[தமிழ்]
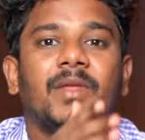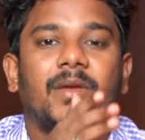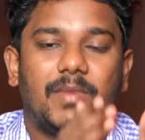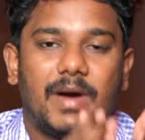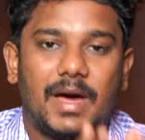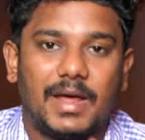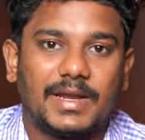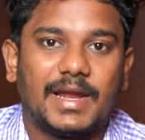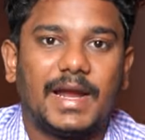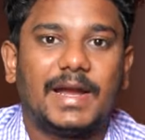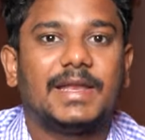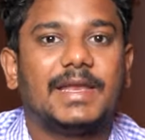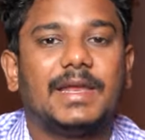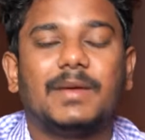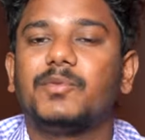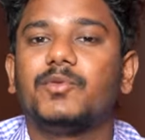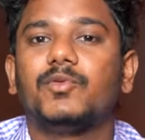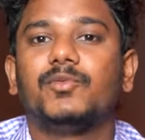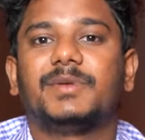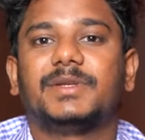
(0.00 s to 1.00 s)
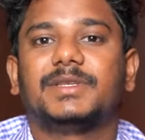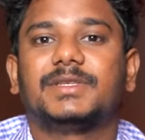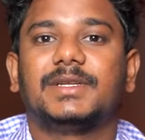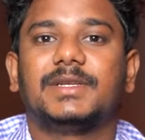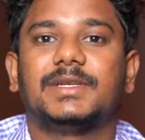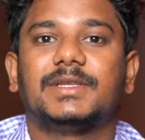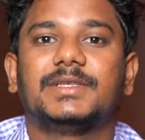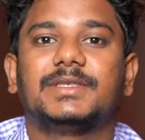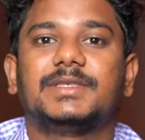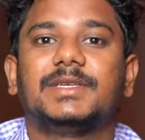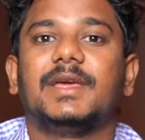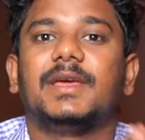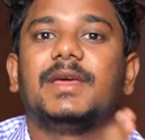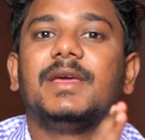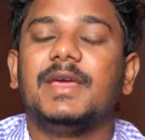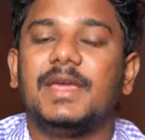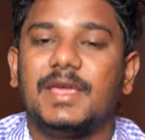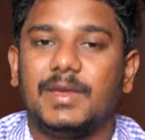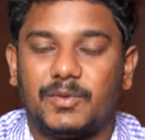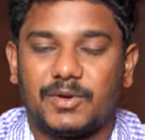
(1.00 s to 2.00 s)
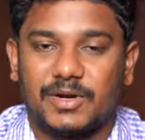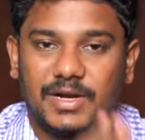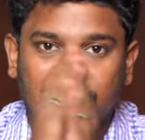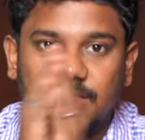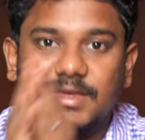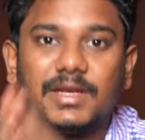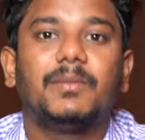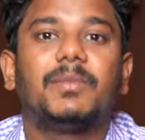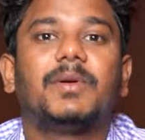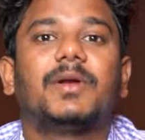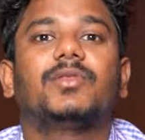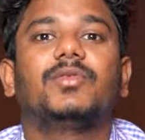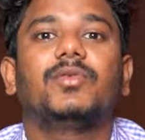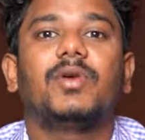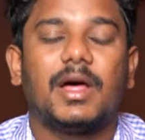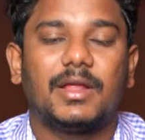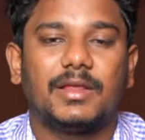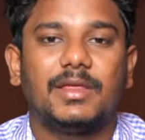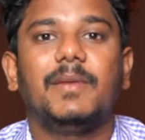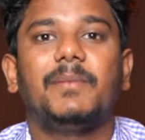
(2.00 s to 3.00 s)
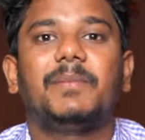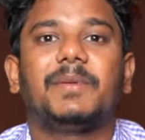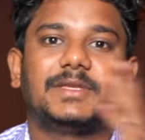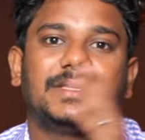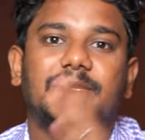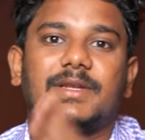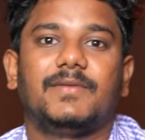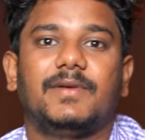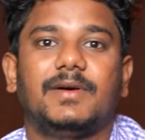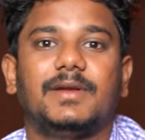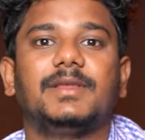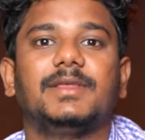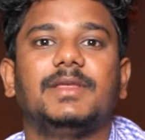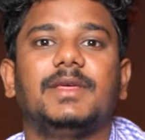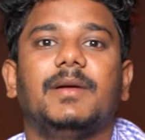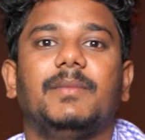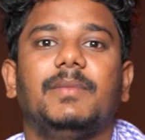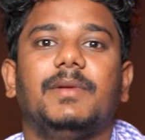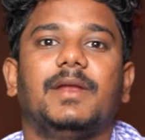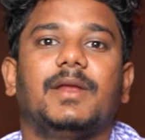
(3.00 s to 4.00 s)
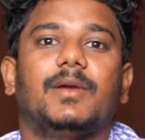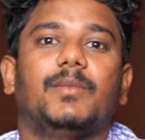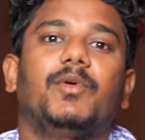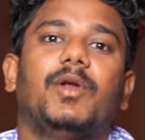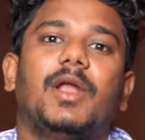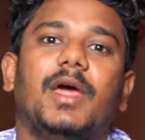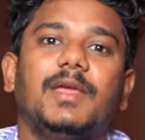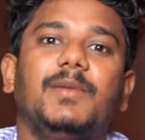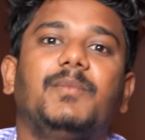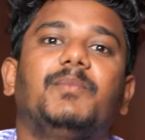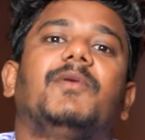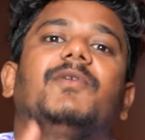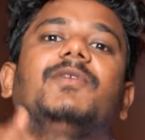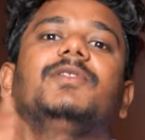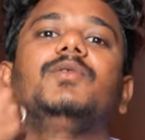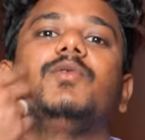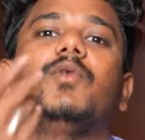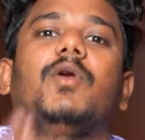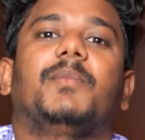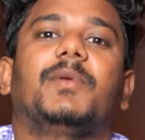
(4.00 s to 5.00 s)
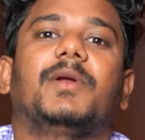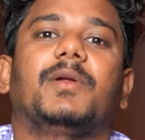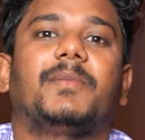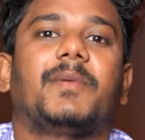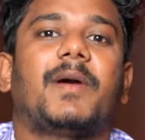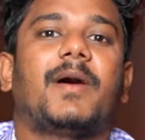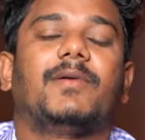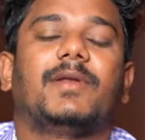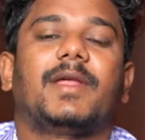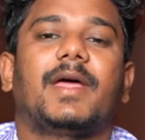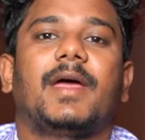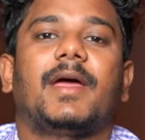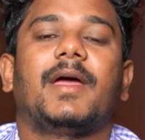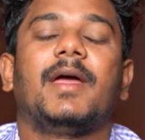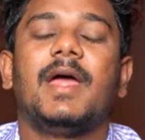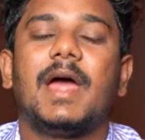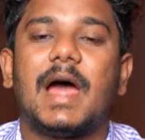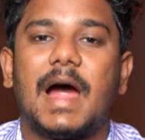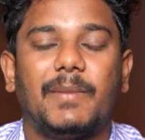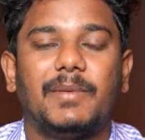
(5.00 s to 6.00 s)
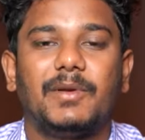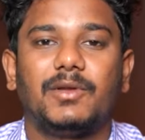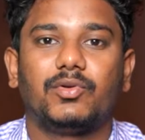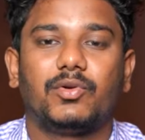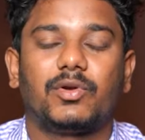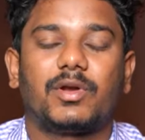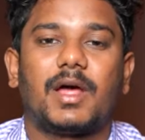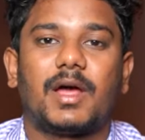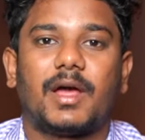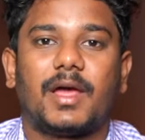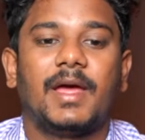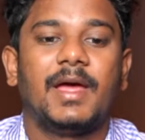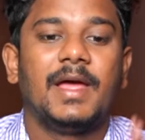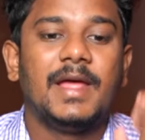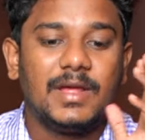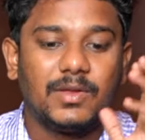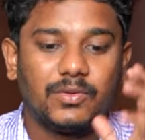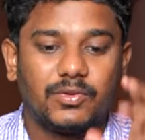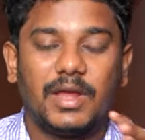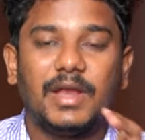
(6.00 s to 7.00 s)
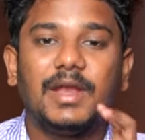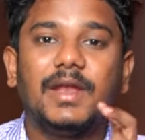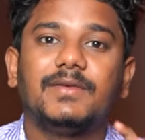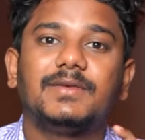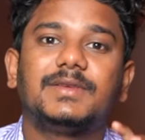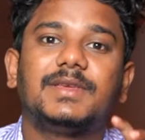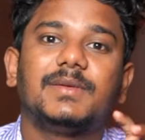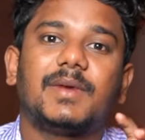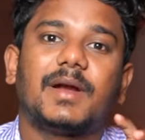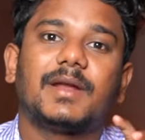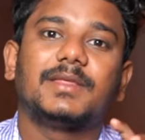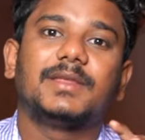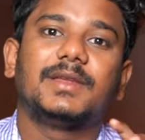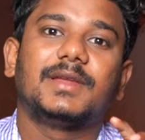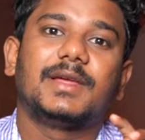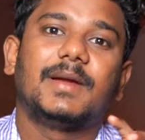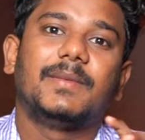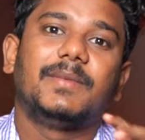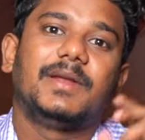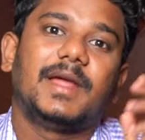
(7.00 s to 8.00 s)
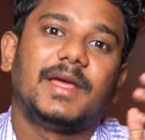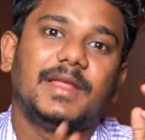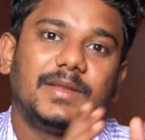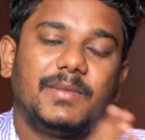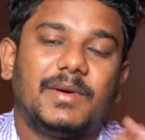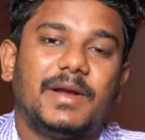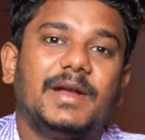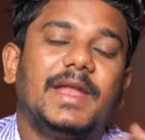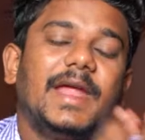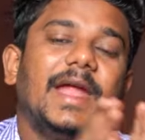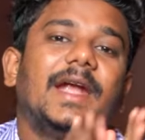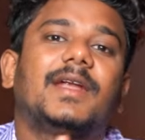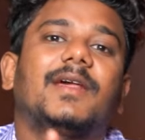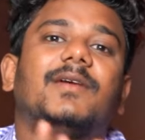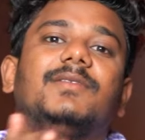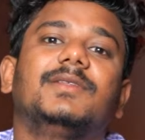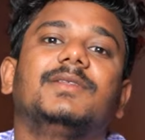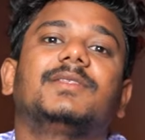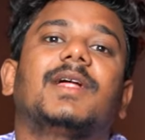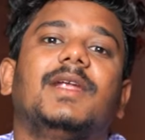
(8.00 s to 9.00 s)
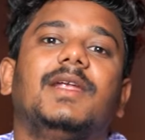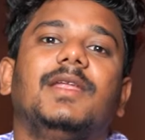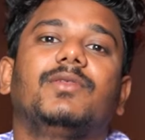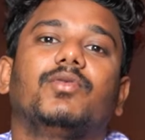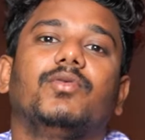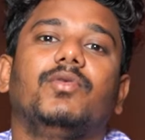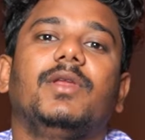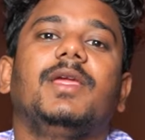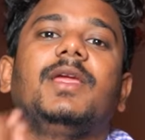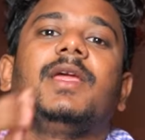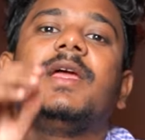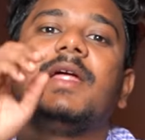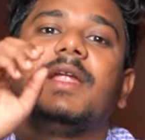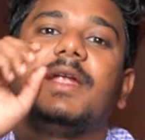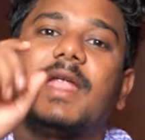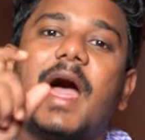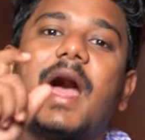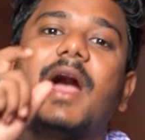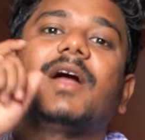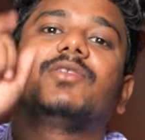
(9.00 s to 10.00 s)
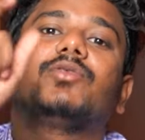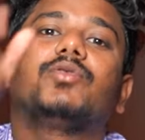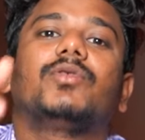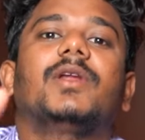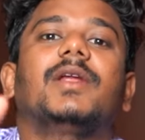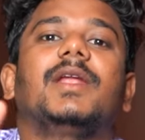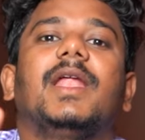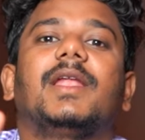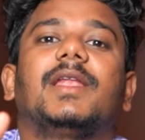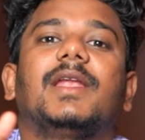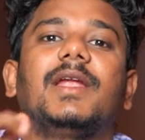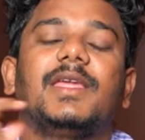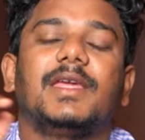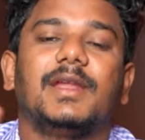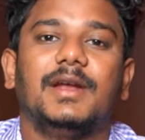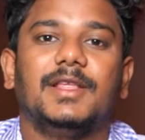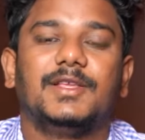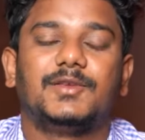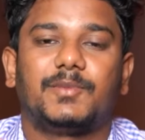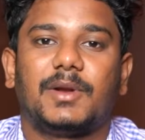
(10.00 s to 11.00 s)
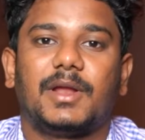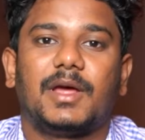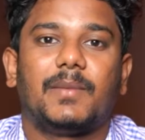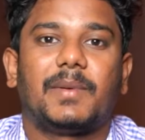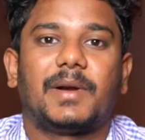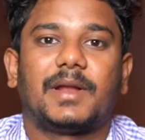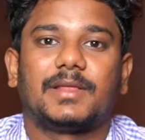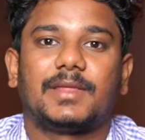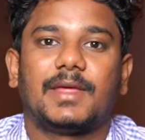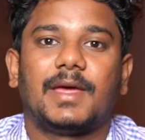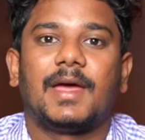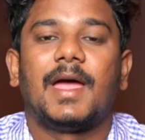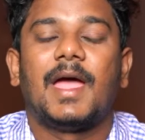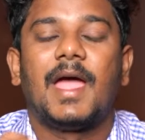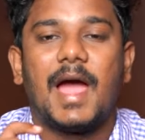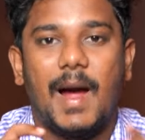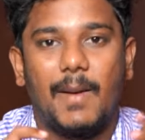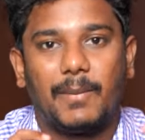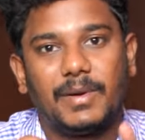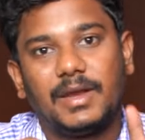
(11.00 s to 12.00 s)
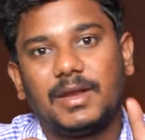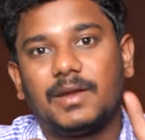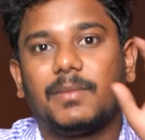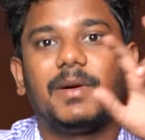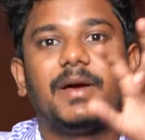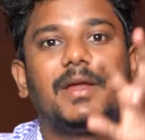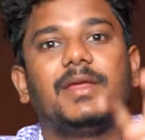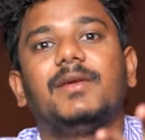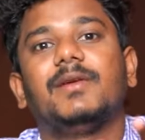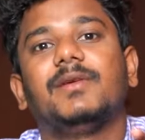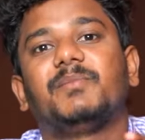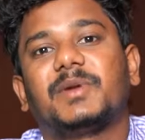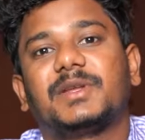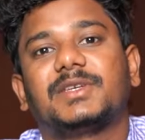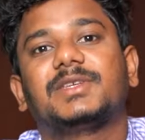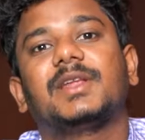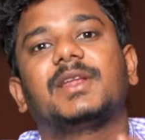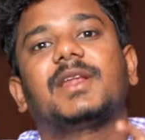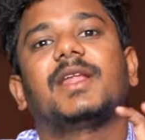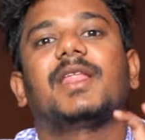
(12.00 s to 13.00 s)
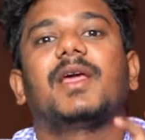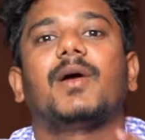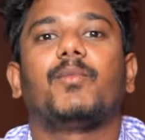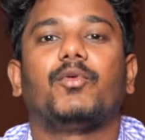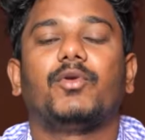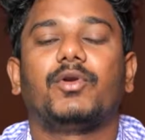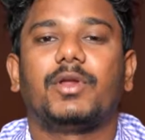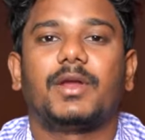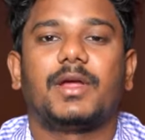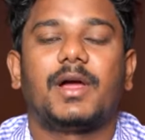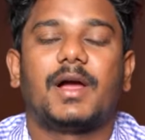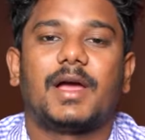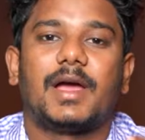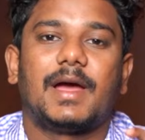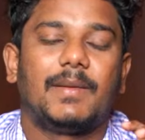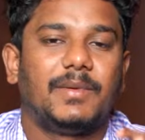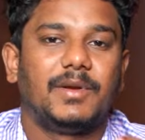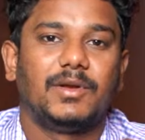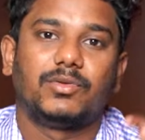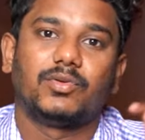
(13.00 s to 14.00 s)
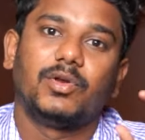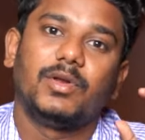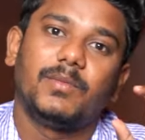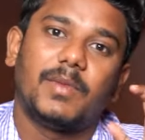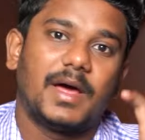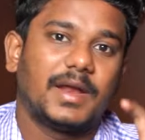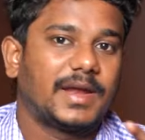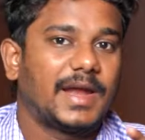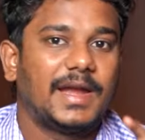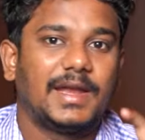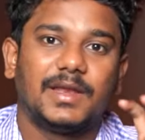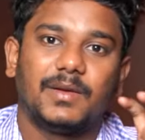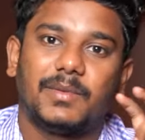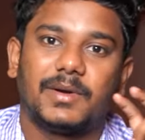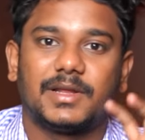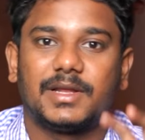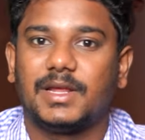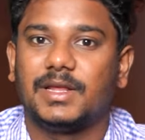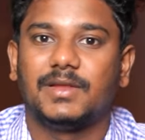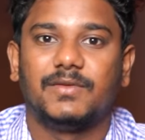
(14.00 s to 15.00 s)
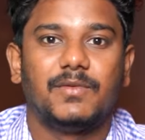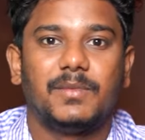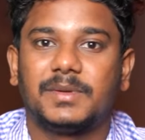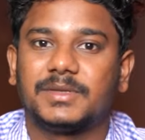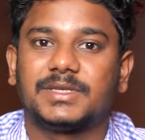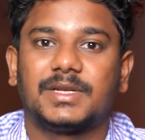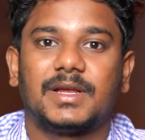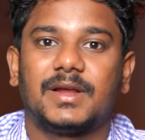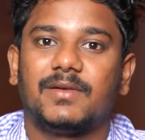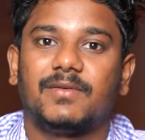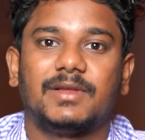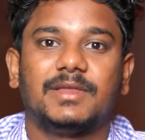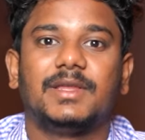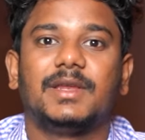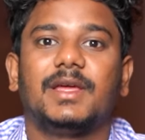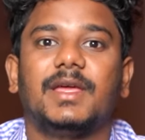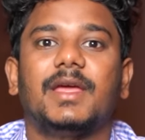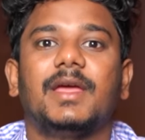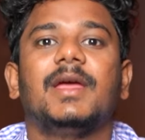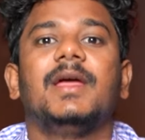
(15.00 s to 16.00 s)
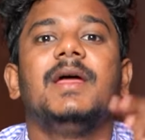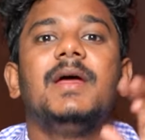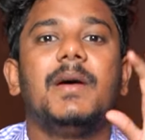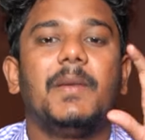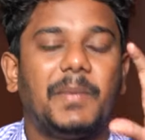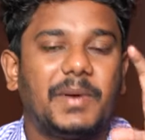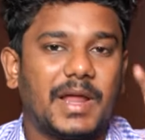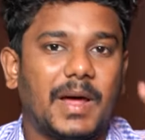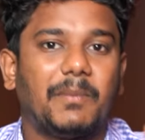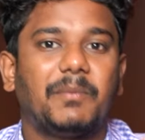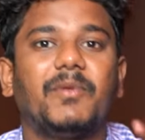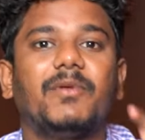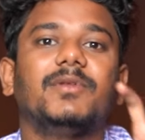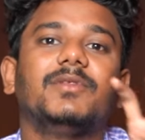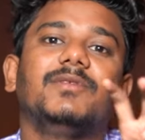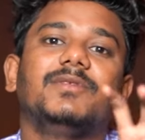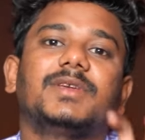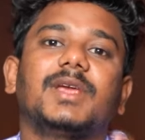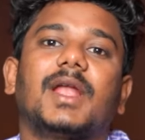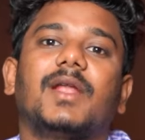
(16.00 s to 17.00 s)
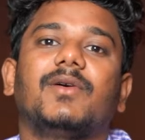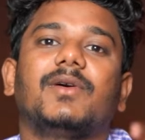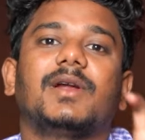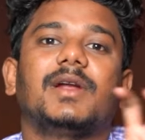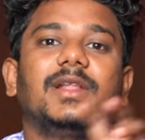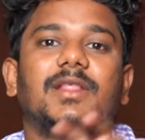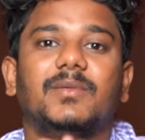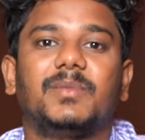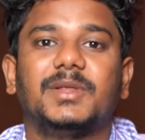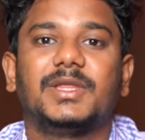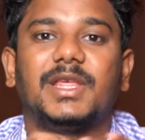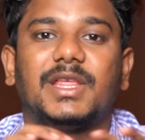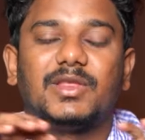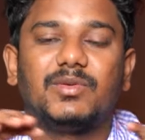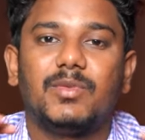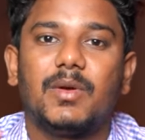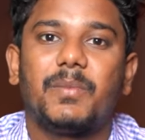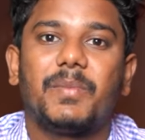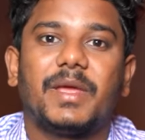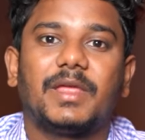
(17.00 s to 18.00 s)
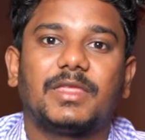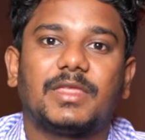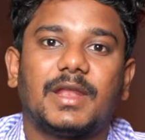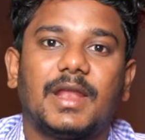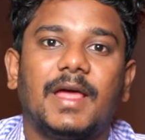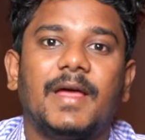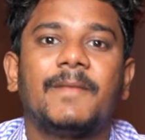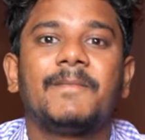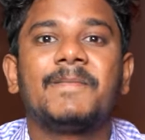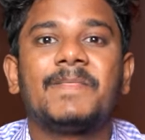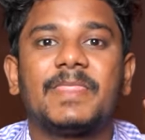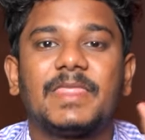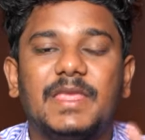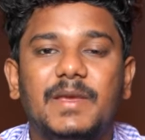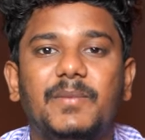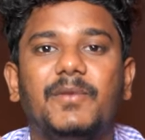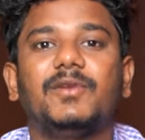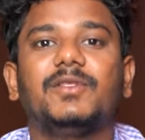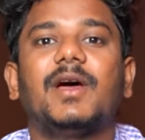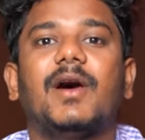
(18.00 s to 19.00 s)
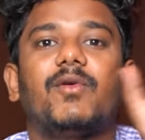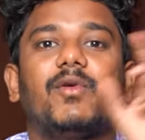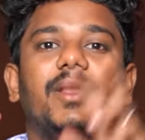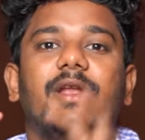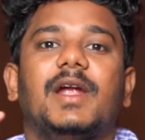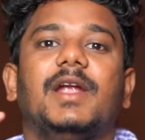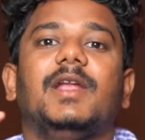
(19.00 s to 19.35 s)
மார்க் ஆண்டனி அப்பவும் பிரச்சனை இருந்துச்சு இப்போ ரத்தனம் படத்துக்கும் அதே பிரச்சனை வருது அப்படின்றப்போ நான் இப்போ வந்து ஓப்பன் அப் ஆகிறேன் அப்படின்னு சொல்கிறாங்க ஸோ என்ன விஷயம் நடந்திருக்கு அப்படின்னா இந்த மாதிரி டேட்டை வந்து தள்ளி சொல்லி நாங்கள் சொல்கிற டேட்டில் நீங்கள் ரிலீஸ் பண்ணுங்கள் படத்தை அப்படின்ற மாதிரி ப்ரெஷர் நிறையா போட்டிருக்காங்க அப்படின்னு சொல்லி மார்க் ஆண்டனி படத்தில் இந்த விமர்சனங்கள் வந்திருக்கு பட் அப்போ வந்து விஷால் அவர்கள் இதை பற்றி எதுவுமே பேசலை இப்போ வந்து அவருடைய